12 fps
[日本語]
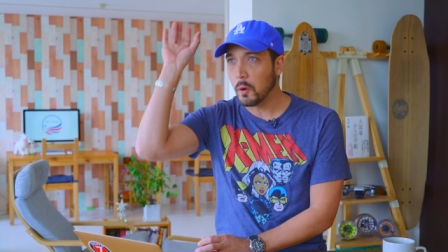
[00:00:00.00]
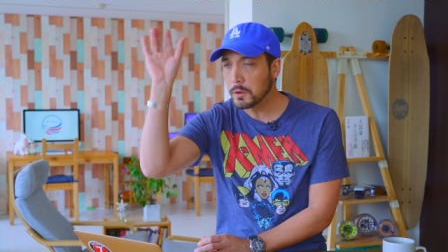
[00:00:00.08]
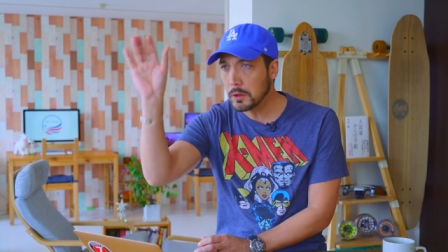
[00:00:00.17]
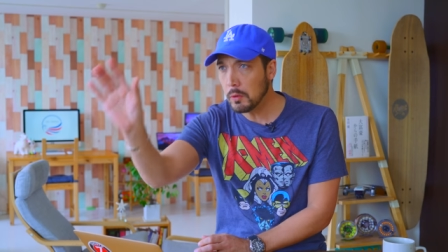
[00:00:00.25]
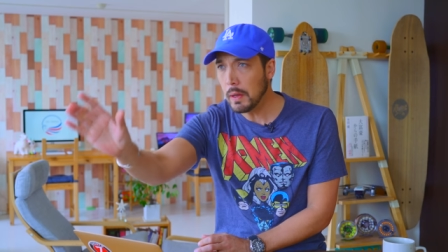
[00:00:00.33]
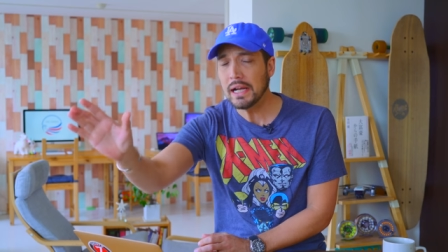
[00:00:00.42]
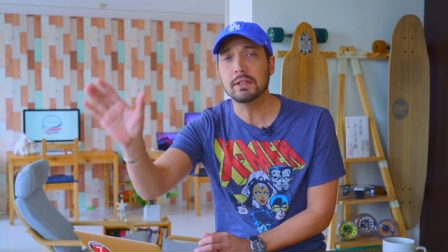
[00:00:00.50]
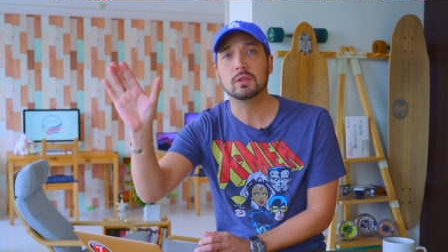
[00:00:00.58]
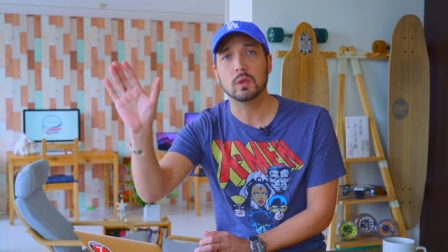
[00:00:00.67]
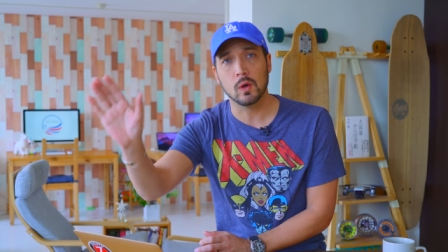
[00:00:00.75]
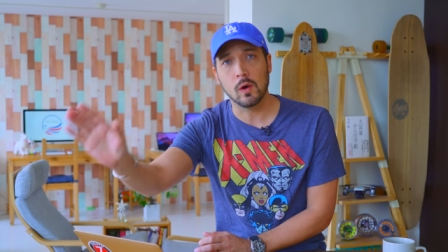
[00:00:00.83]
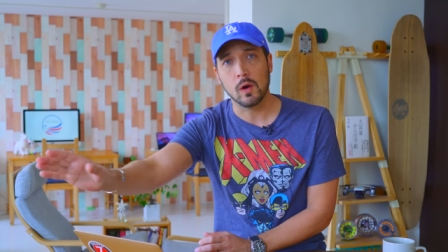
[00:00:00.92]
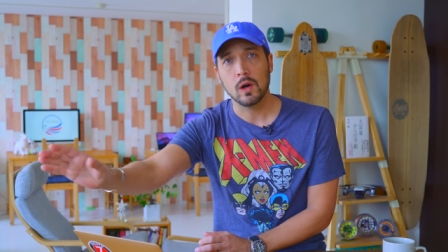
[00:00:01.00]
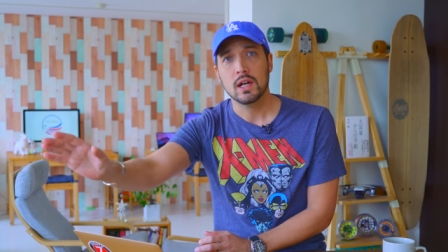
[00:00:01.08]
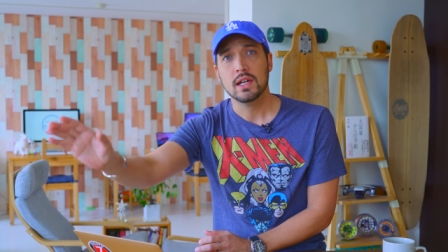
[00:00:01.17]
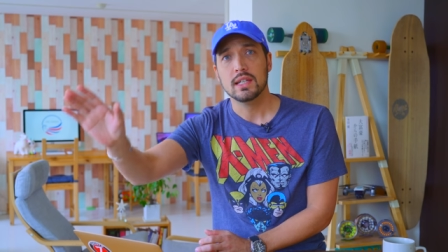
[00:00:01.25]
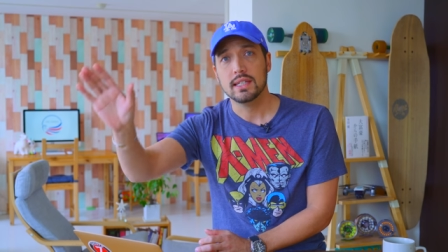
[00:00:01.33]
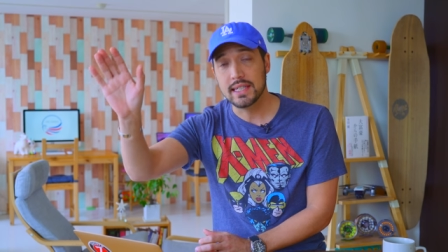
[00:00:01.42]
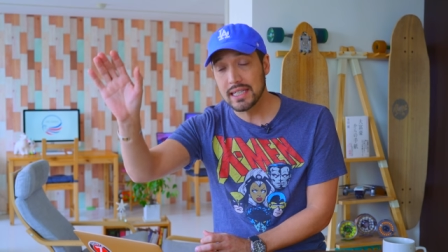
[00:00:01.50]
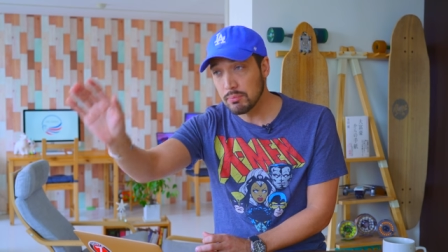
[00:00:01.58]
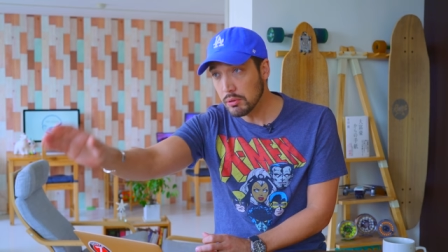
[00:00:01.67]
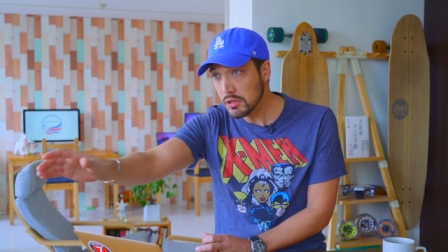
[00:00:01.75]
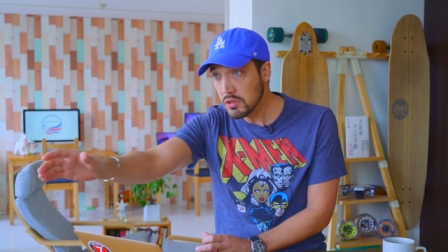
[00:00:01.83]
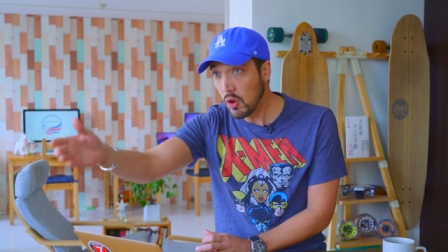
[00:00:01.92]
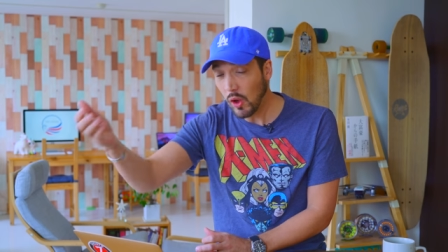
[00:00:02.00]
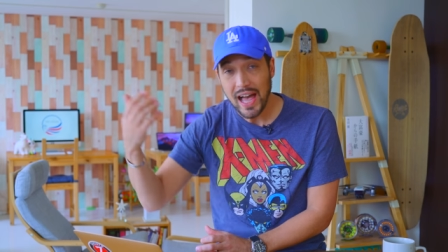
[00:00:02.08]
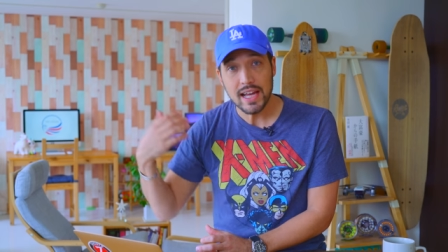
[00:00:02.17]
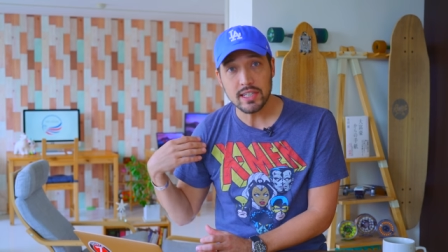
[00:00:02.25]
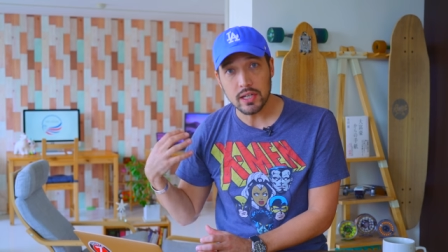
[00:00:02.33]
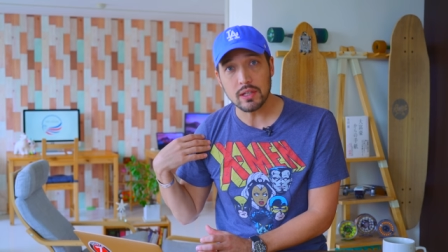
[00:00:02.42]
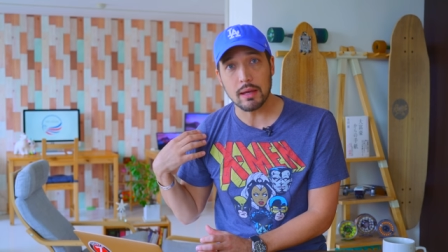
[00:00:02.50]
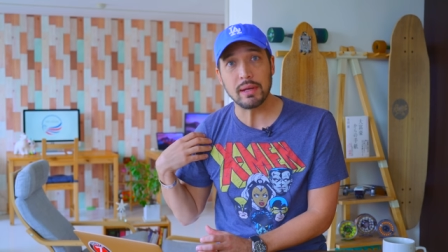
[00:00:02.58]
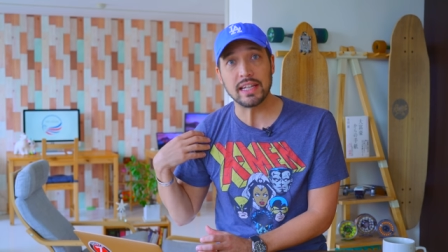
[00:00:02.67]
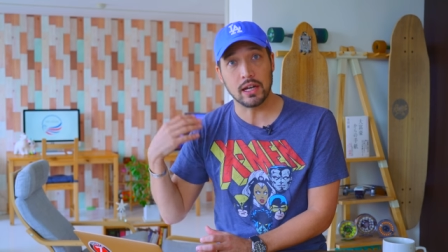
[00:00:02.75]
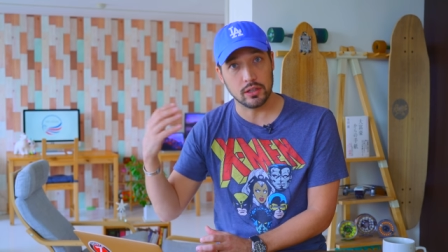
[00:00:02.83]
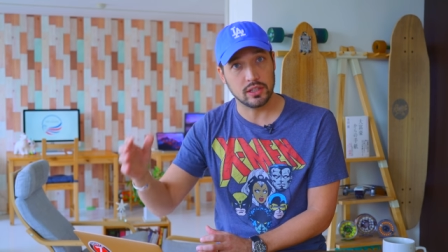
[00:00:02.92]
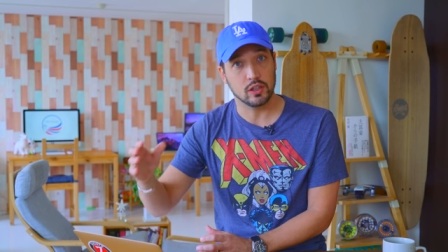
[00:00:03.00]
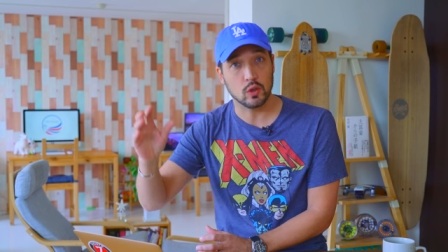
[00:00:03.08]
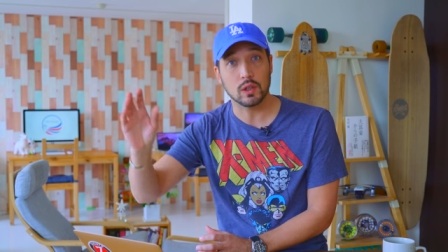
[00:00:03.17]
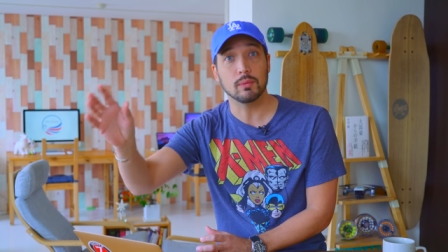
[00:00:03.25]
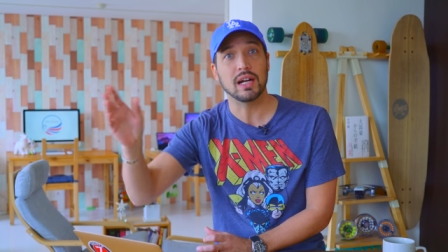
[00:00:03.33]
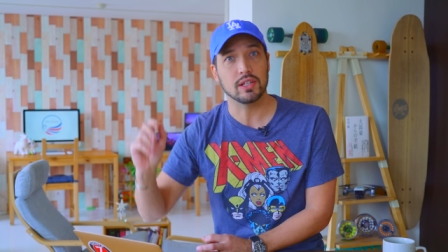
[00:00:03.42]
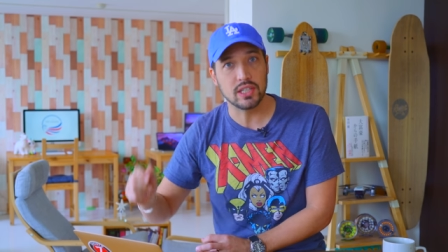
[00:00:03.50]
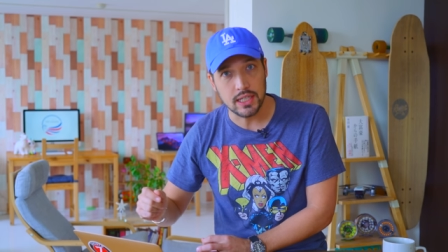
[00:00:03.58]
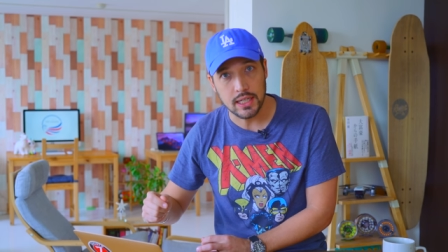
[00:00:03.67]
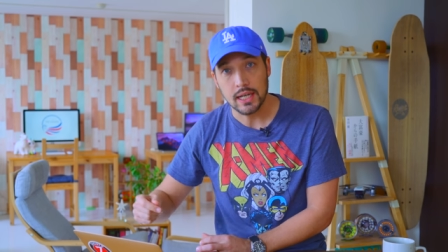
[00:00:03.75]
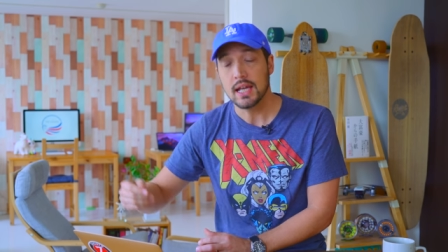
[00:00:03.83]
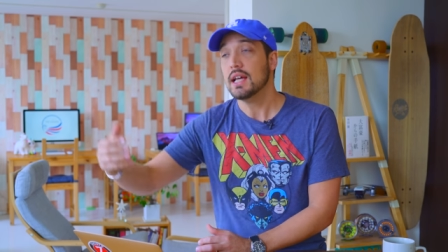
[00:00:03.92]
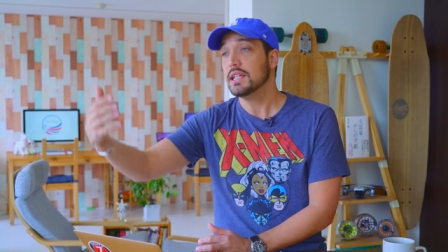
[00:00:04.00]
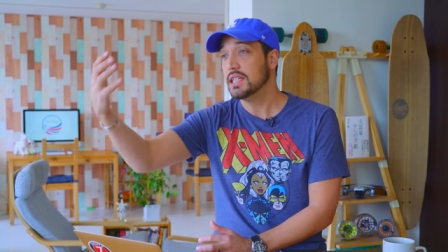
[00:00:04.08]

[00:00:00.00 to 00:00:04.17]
断ると自分の会社のためになるっていう時もあるし、